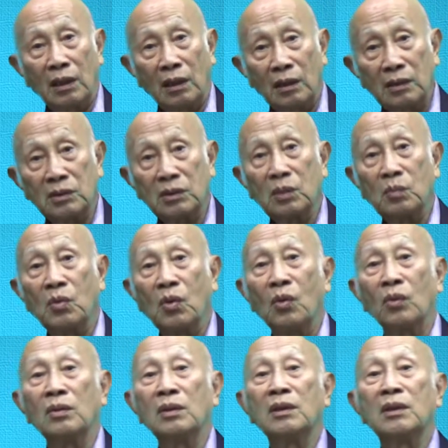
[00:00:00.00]
และสม
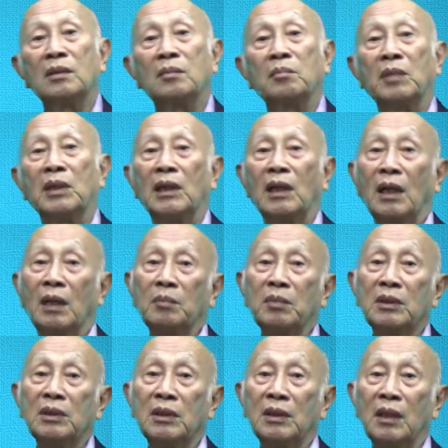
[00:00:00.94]
องไม่ได้รับ
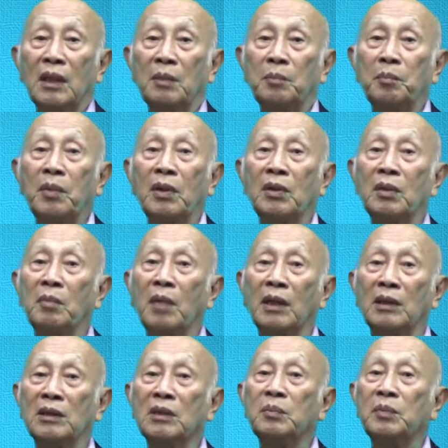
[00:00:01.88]
เลือดในปริมา
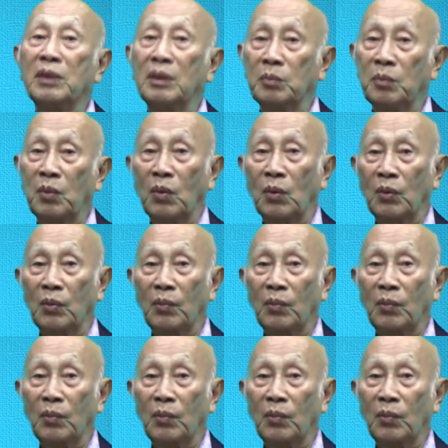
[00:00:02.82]
ณที่เพียงพอ